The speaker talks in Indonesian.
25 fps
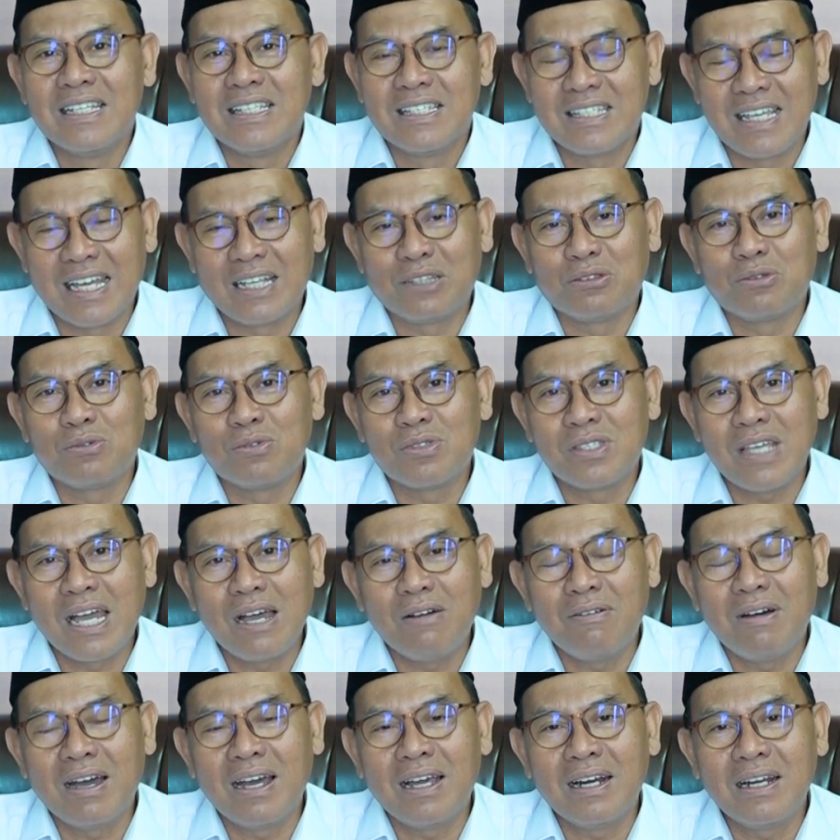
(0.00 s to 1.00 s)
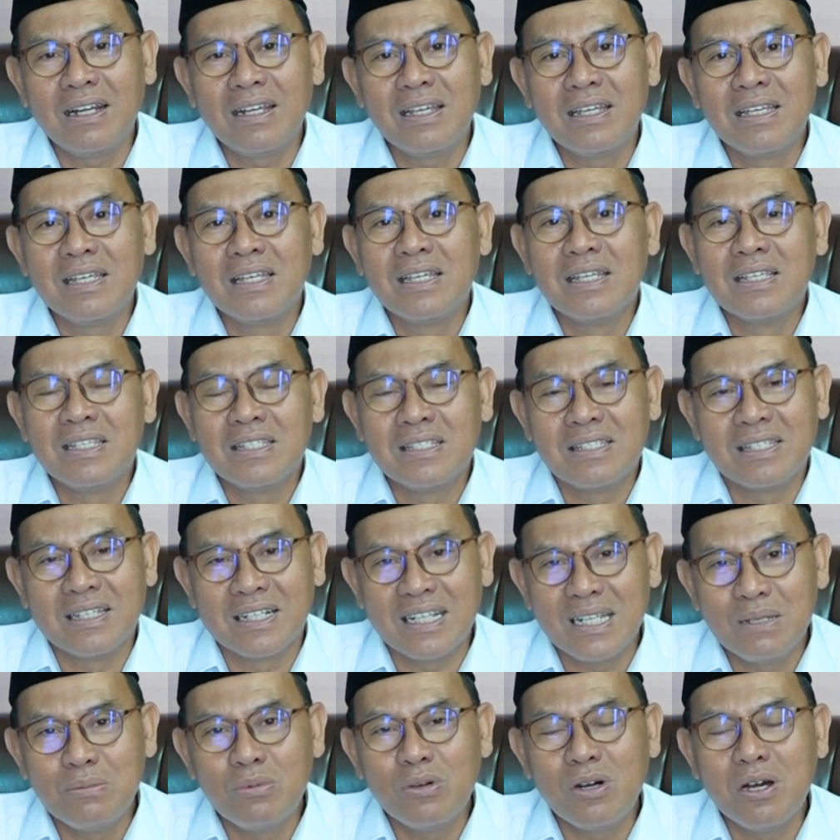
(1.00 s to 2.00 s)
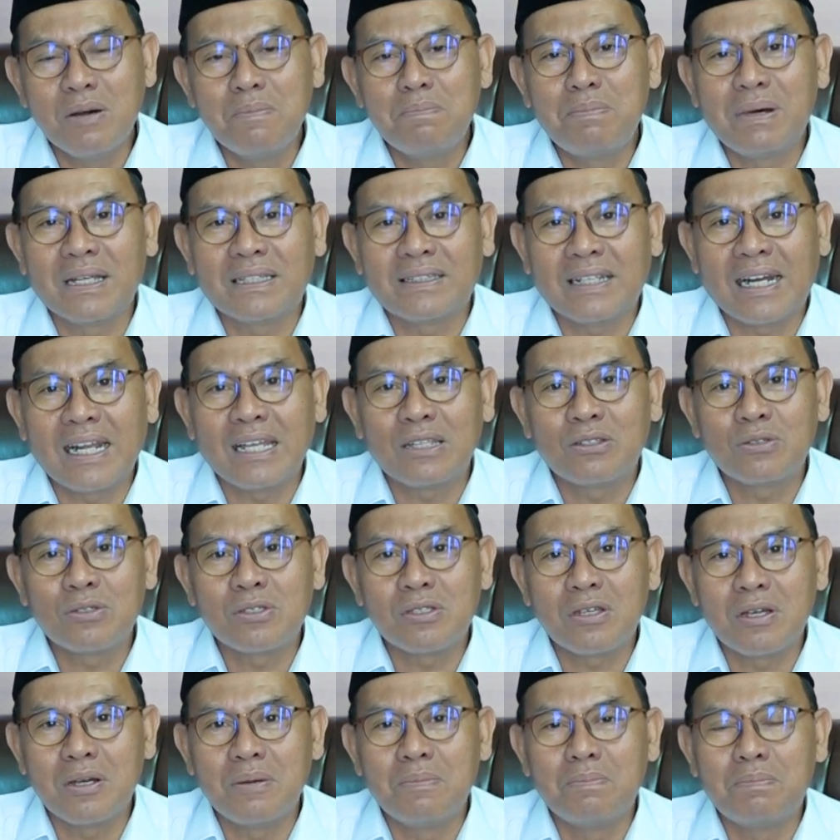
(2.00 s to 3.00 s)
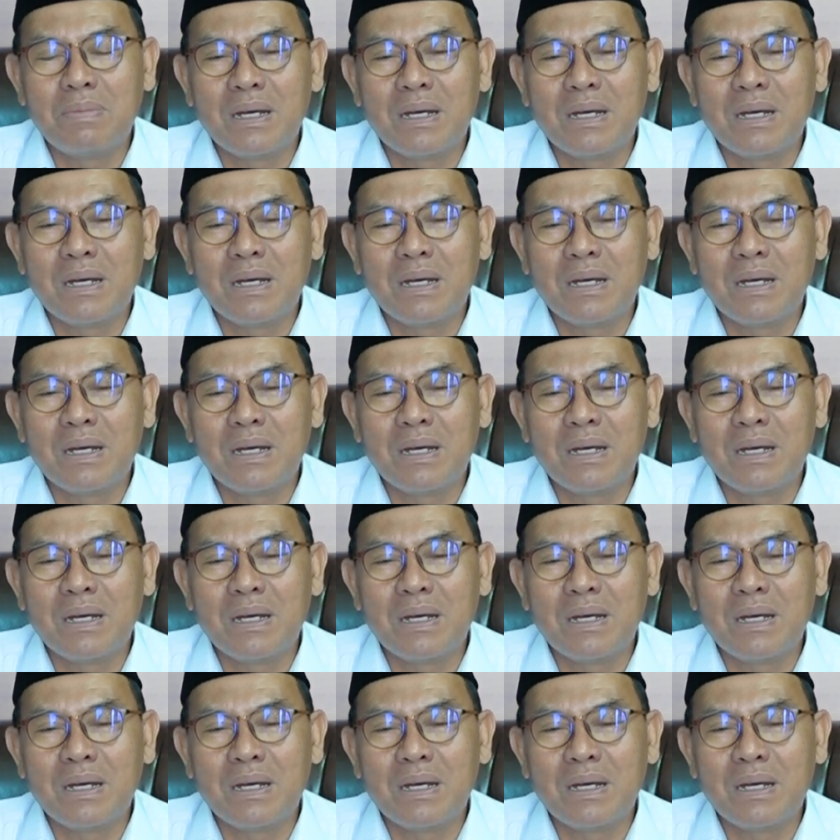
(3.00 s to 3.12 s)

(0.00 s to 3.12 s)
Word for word: 1 Sawal 1445